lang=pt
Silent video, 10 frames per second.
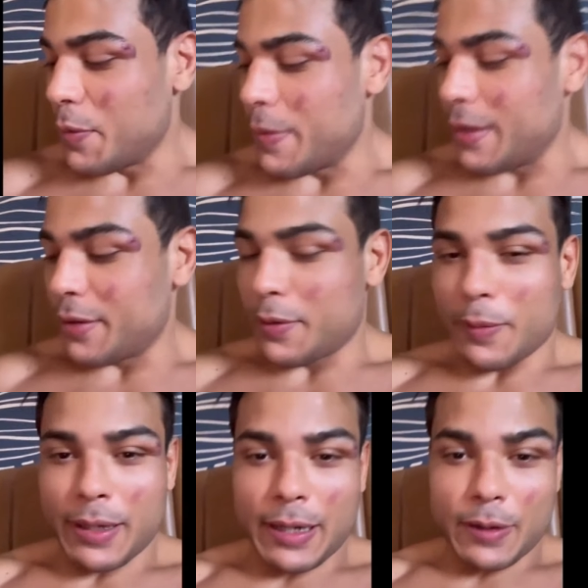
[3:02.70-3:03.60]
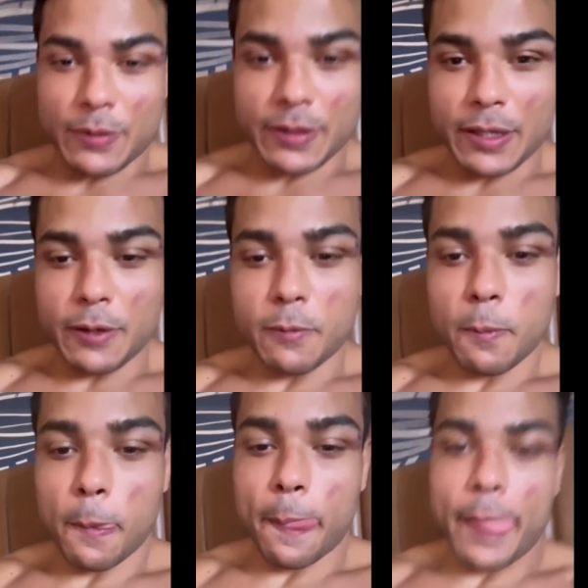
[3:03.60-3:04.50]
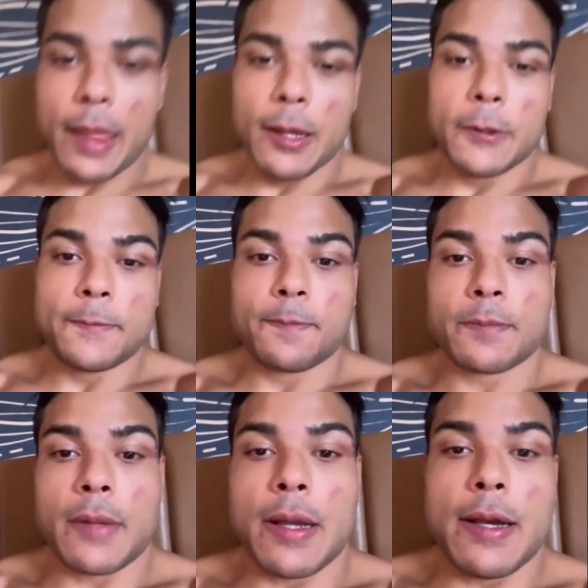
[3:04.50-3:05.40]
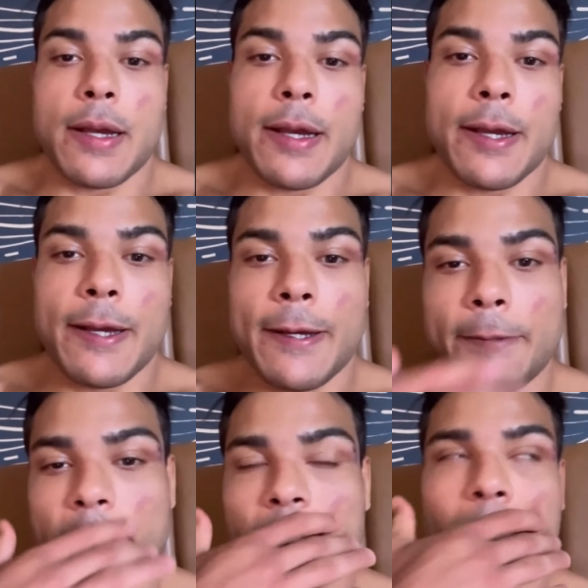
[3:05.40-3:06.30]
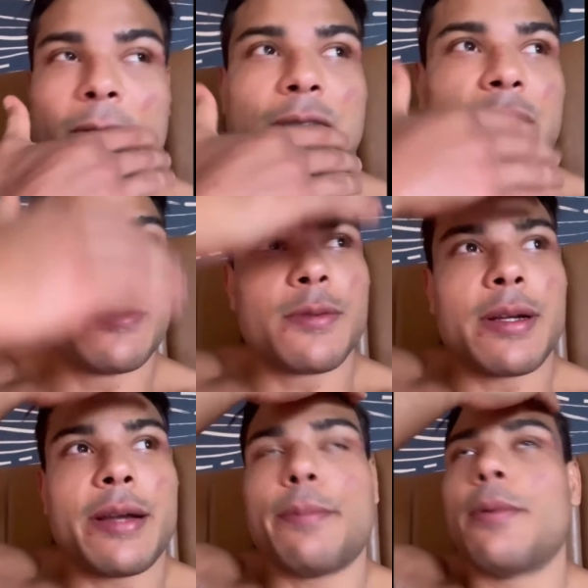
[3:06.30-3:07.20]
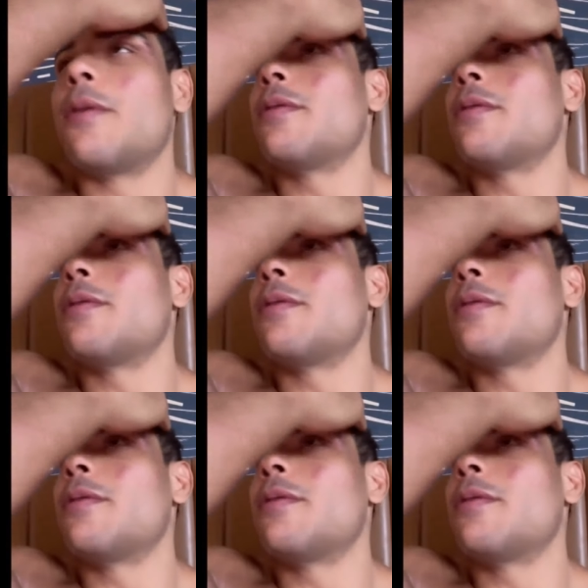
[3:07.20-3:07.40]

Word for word: comendo aqui o um macarrãozinho. É, poxa, nunca é bom,